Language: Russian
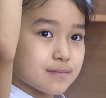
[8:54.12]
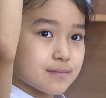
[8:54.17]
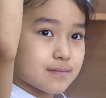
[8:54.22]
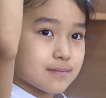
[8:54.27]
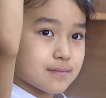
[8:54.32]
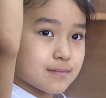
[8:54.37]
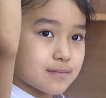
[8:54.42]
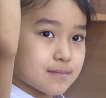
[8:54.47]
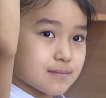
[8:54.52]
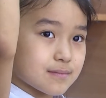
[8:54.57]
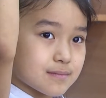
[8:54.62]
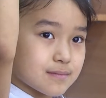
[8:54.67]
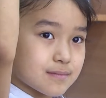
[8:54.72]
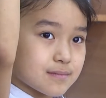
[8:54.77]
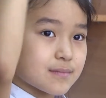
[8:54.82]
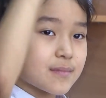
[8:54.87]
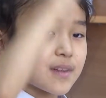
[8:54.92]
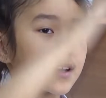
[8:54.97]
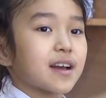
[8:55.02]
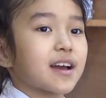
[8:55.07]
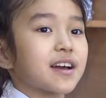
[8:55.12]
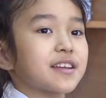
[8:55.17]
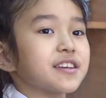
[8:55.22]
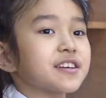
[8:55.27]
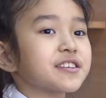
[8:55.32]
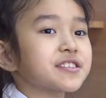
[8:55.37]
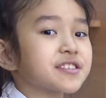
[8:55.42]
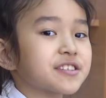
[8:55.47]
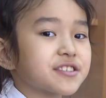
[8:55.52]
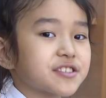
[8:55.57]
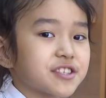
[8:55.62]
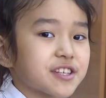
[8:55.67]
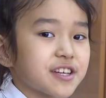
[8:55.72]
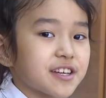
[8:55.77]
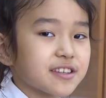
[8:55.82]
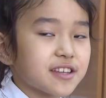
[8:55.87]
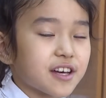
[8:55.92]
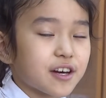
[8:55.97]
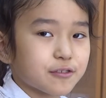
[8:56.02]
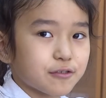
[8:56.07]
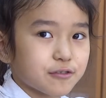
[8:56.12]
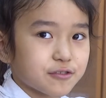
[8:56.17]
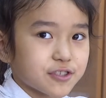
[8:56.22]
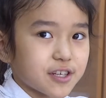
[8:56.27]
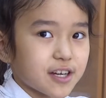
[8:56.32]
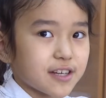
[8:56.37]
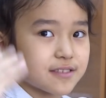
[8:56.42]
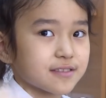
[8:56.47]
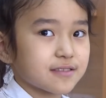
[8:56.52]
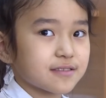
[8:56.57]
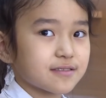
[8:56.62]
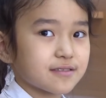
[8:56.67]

Кто это? Конечно же, это Оружан.